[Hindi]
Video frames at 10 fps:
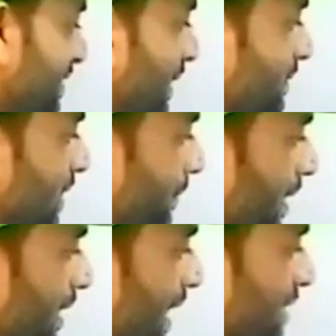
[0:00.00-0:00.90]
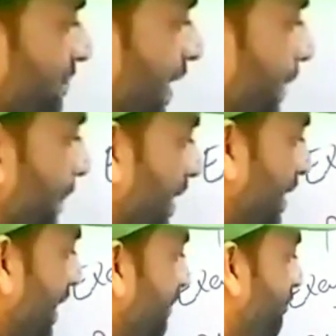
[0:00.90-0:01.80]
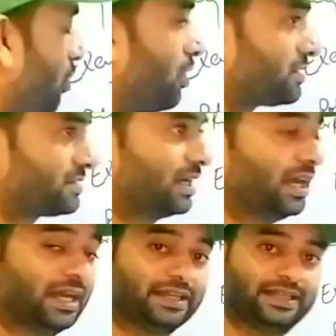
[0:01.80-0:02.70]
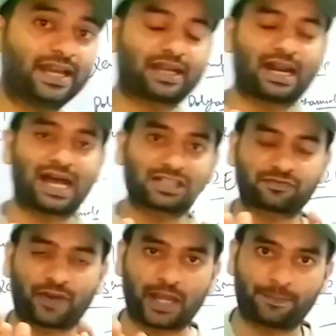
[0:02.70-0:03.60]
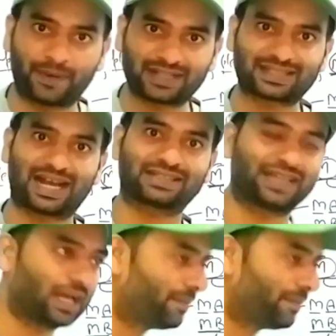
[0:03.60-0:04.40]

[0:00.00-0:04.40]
इसका मतलब है ग्लास फाइबर रेनफोर्स ये ग्लास फाइबर्स आता है